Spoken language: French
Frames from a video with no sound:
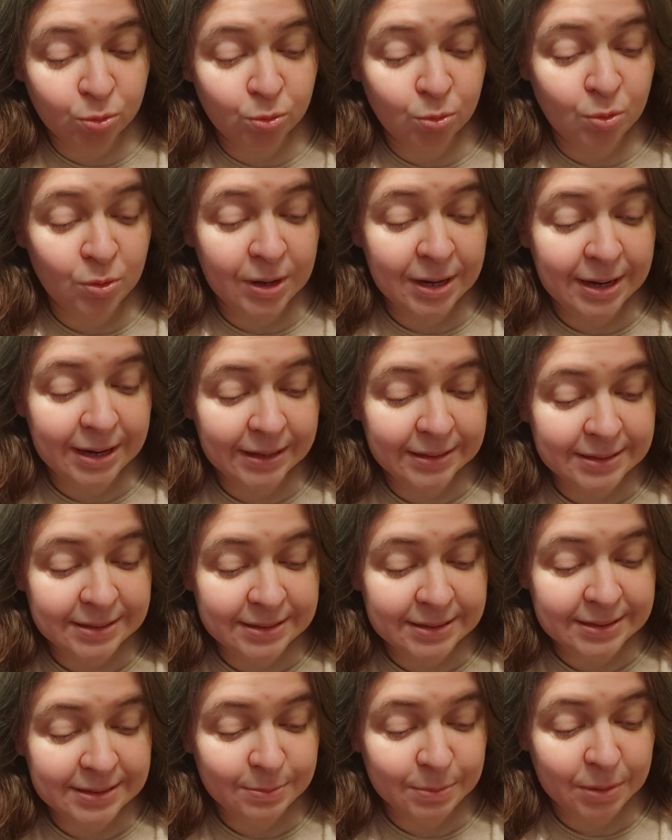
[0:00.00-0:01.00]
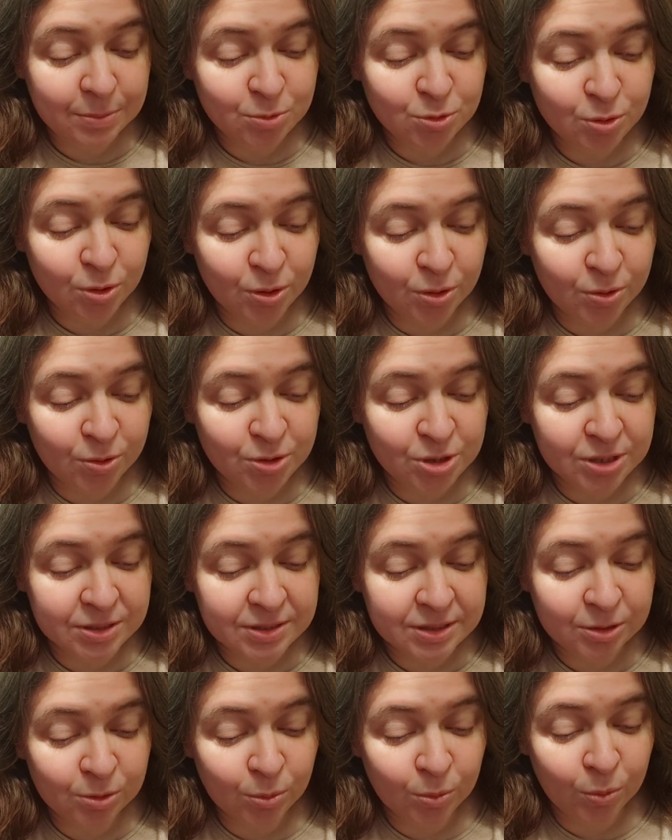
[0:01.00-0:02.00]
Tous les lundis, ces mêmes oranges et
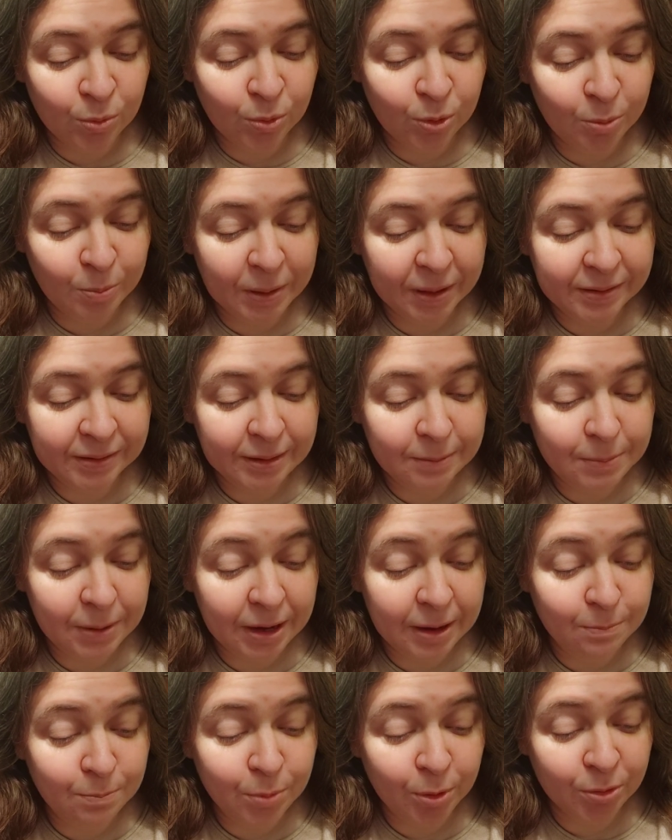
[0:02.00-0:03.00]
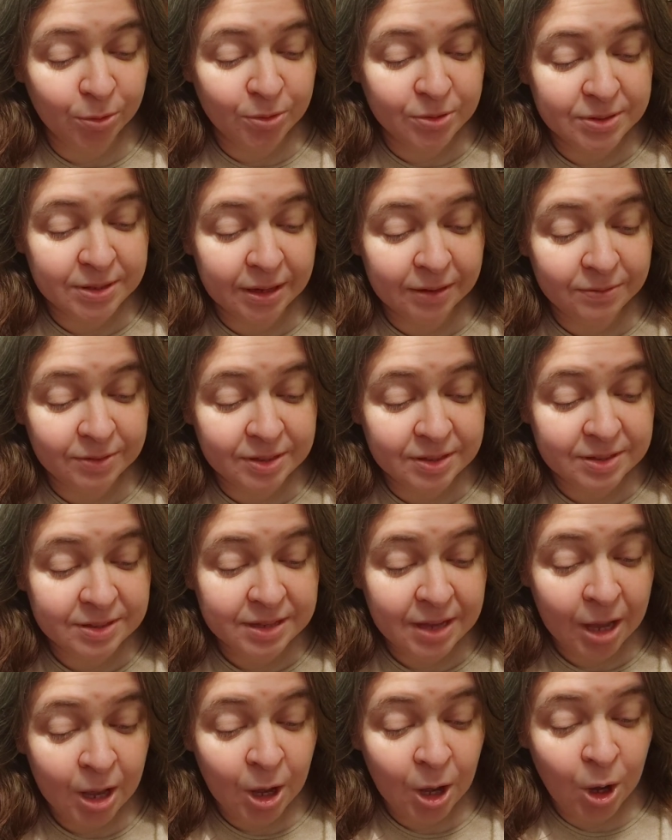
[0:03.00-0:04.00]
citrons repartaient par la porte de
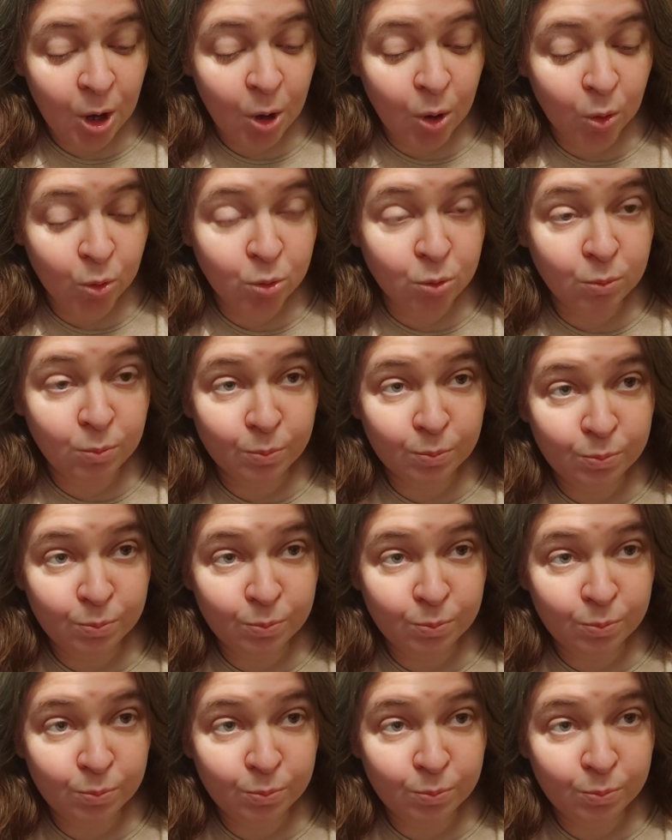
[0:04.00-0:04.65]
service en une